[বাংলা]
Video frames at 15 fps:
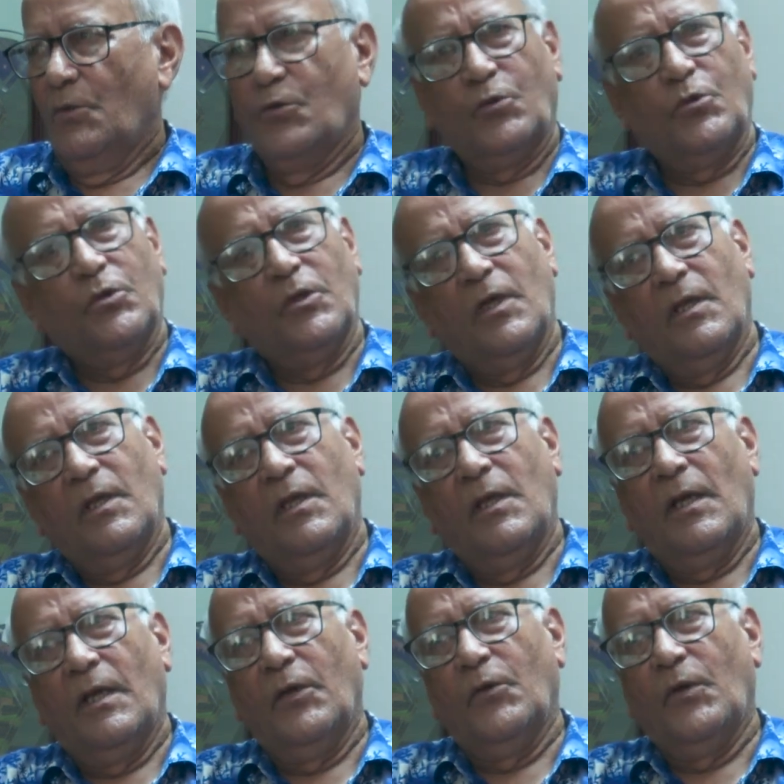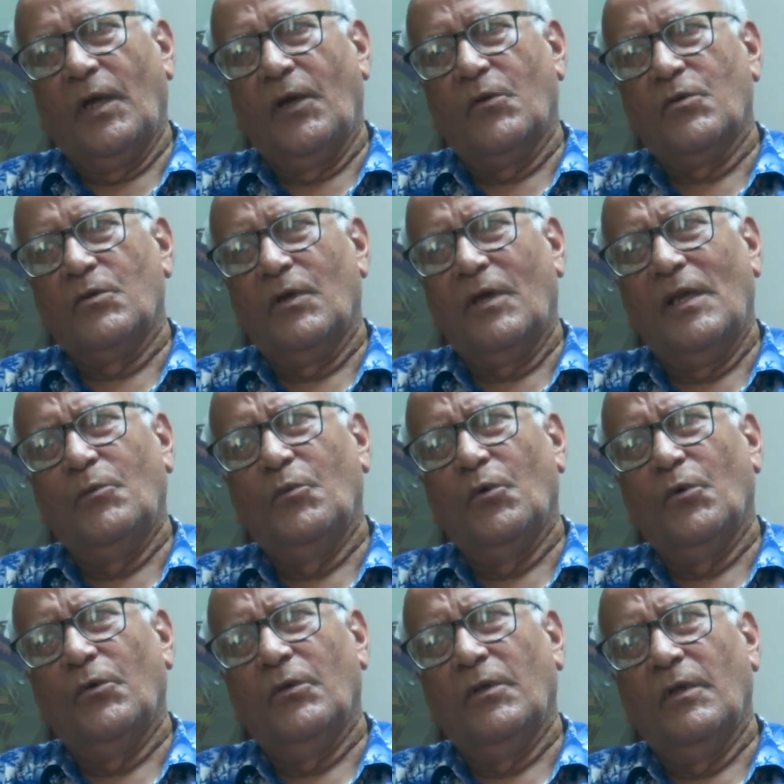সত্যদা এর আগে দেখা হয়েছিল খালি
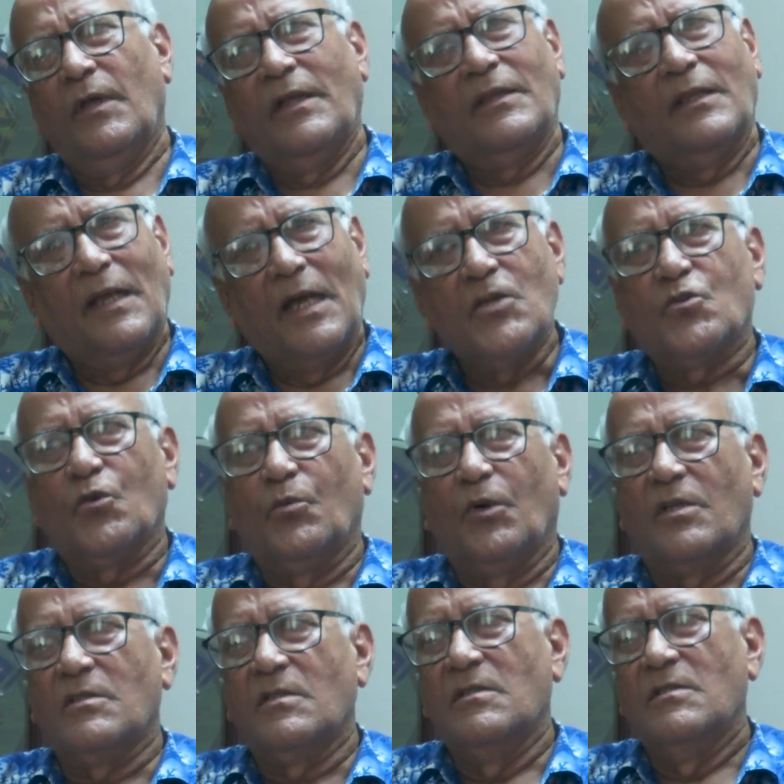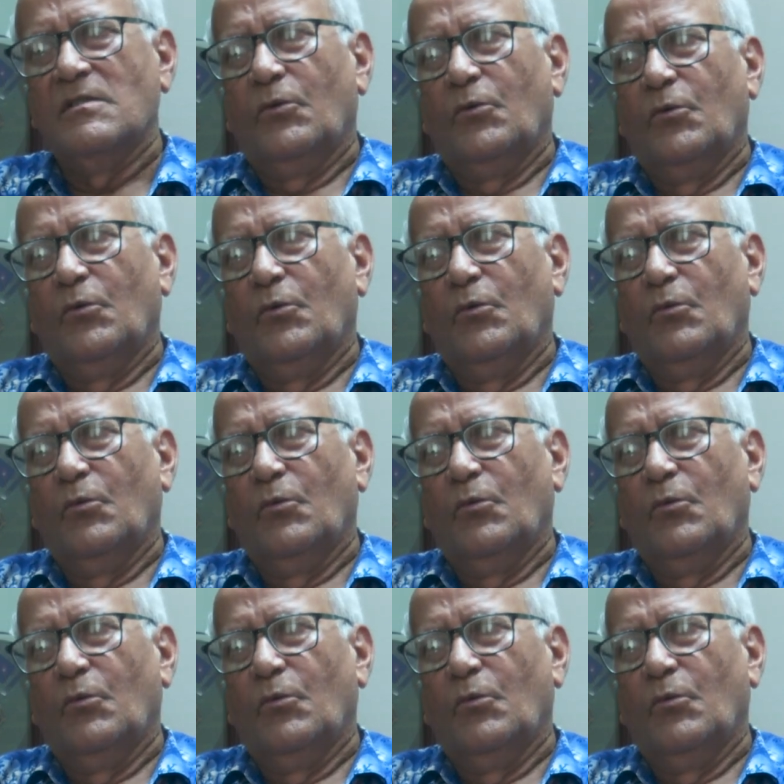বললো যে একদিন আইসো বাসা তো